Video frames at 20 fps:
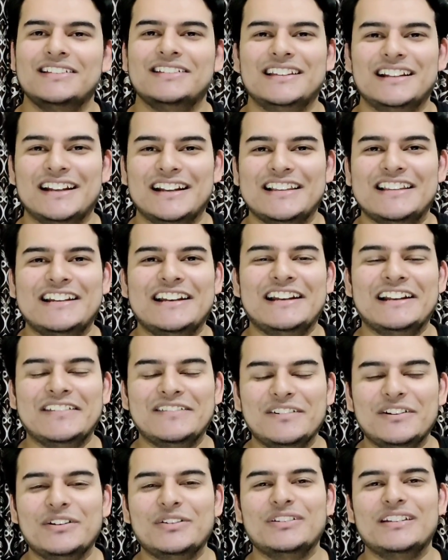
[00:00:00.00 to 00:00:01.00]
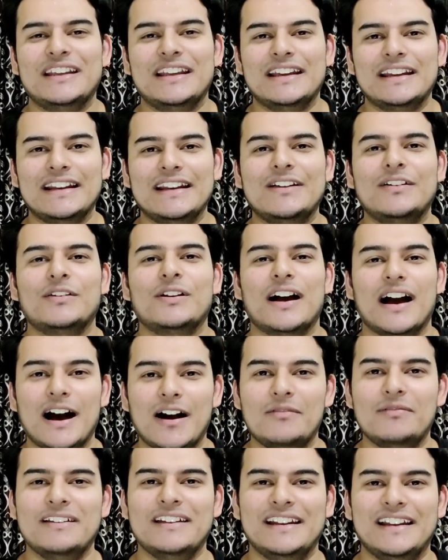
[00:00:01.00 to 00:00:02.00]
तरह तरह की वीडियो देख रहे हैं और
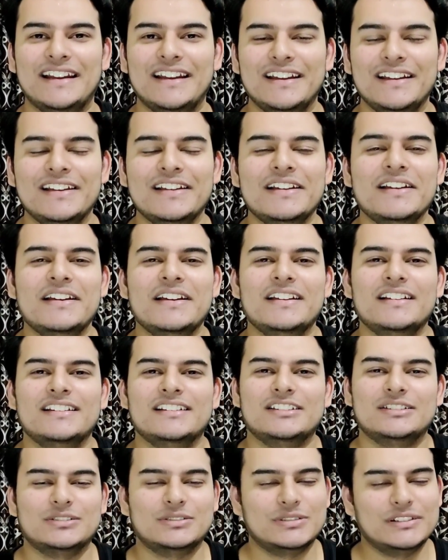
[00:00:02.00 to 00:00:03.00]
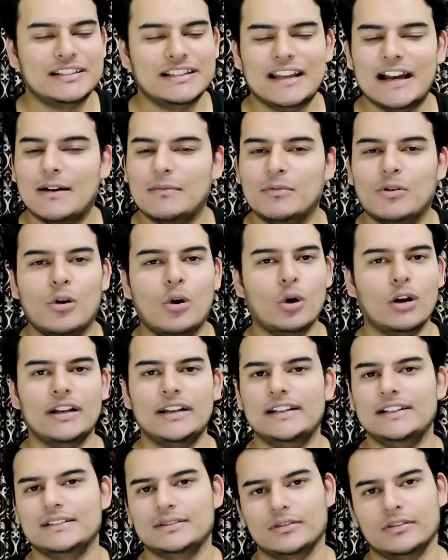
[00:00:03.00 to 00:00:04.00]
खा भी रहे हैं तो ये आपको
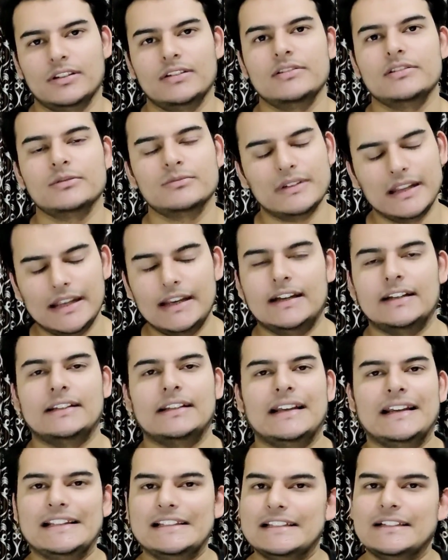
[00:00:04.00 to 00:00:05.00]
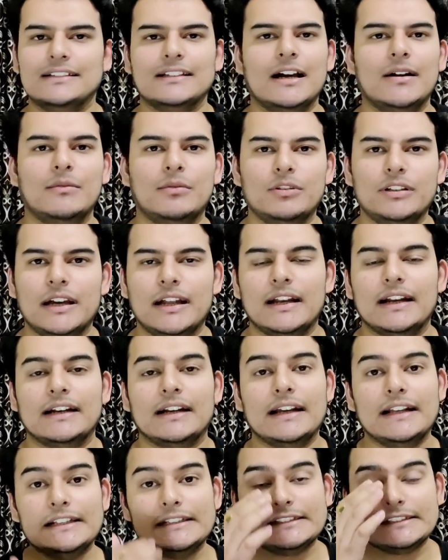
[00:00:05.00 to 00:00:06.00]
ओरली इसको कंज्यूम नहीं करना है इस चीज़ का आपको ध्यान
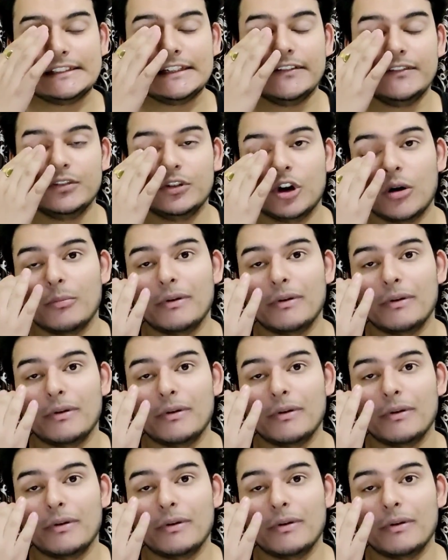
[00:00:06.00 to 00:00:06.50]
रखना है ये सिर्फ